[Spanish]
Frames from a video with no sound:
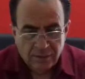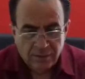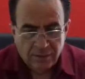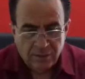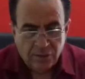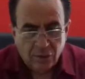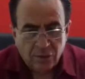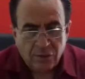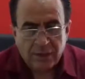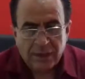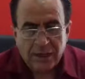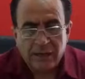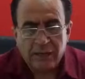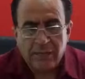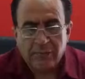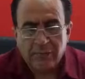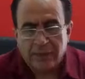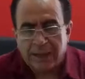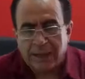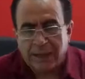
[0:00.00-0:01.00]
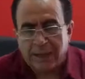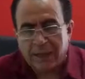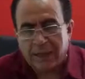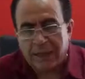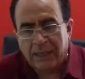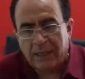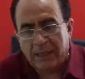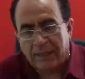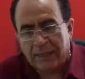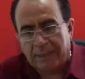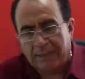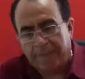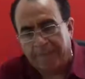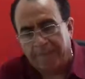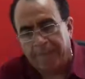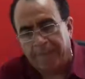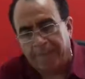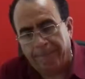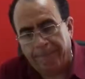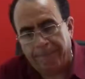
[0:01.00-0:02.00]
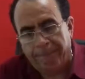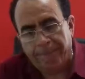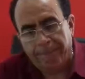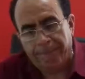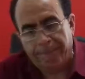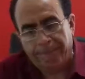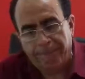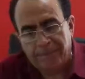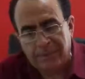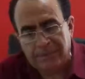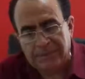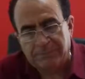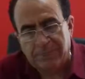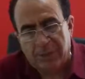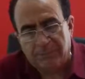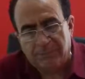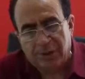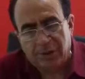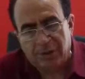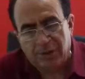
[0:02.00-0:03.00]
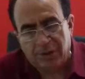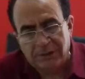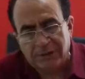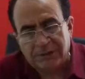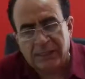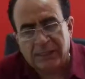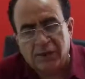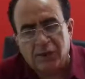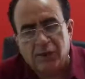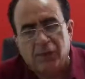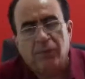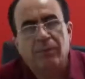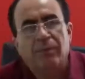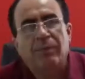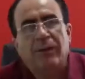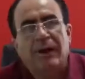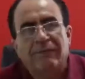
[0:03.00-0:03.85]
Yo creo que mi pronóstico